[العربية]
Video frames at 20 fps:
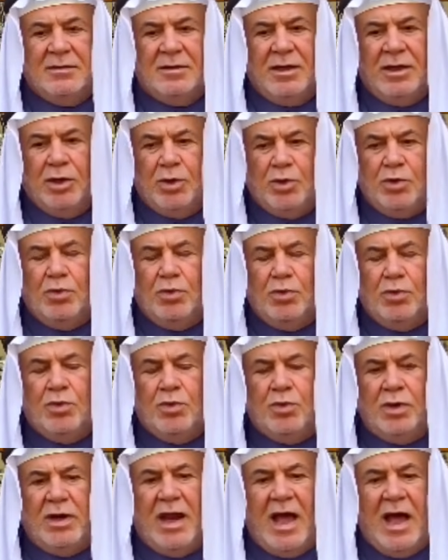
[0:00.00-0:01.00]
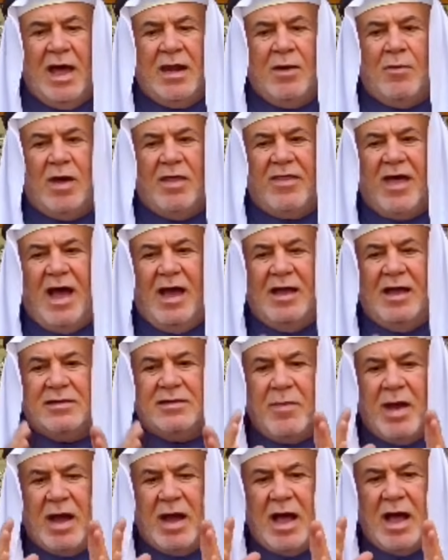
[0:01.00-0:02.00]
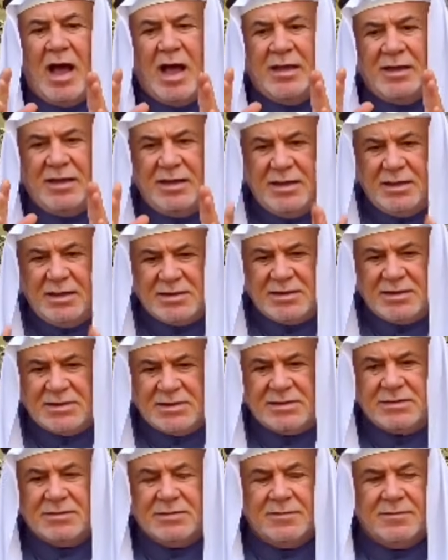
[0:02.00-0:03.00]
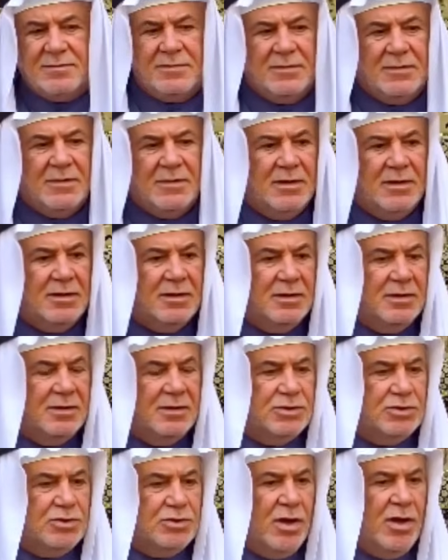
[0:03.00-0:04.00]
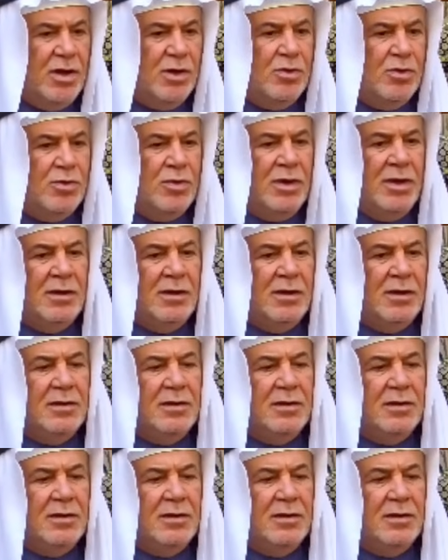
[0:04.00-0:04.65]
يقول انا وضعت مقاييس شلون نقول